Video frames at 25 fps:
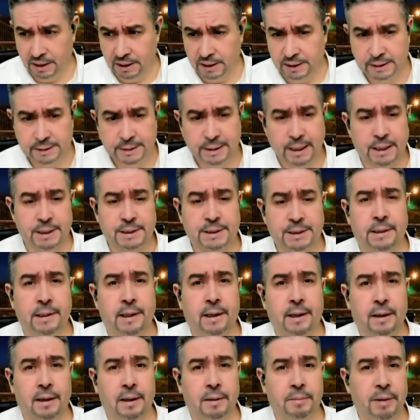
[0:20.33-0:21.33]

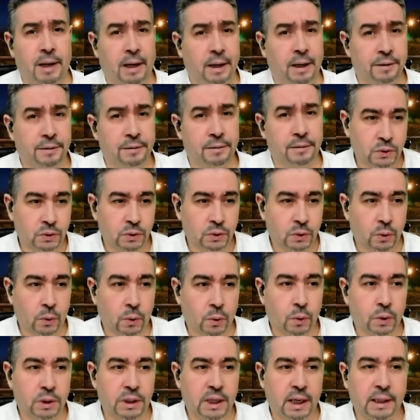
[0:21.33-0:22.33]
استحسنها البعض
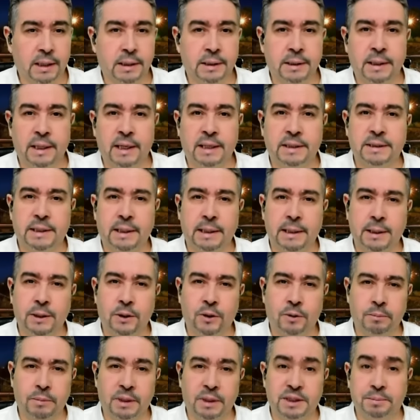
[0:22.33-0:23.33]
وكاين الناس اللي
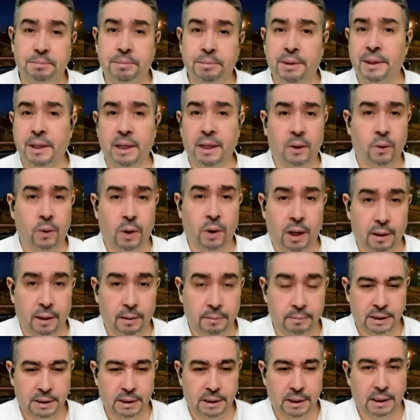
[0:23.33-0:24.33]
هم تبنوها
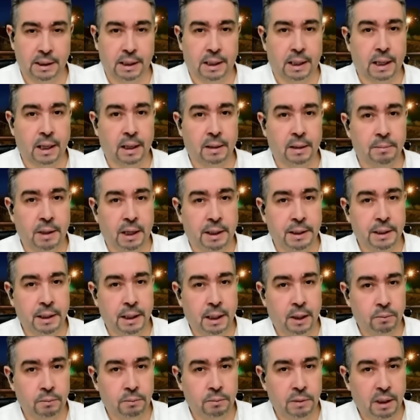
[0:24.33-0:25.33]
رغم
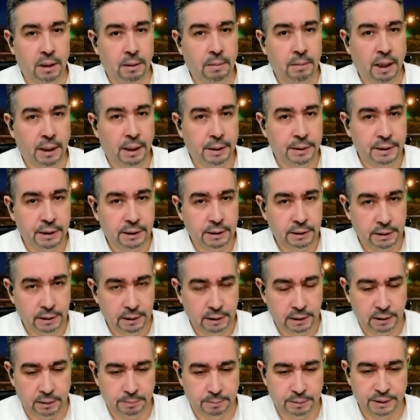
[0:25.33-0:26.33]
أنهم
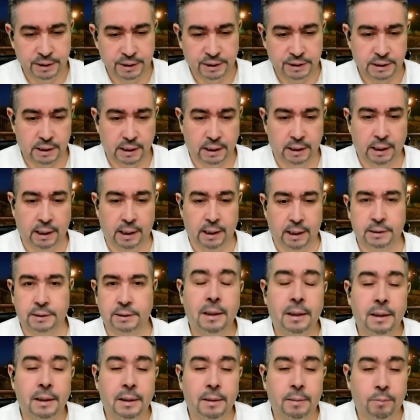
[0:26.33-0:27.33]
المعنيين بتصريحات
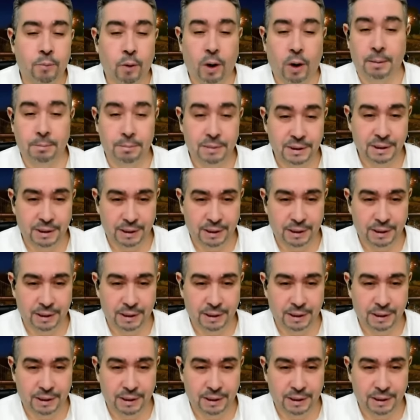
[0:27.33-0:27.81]
محمد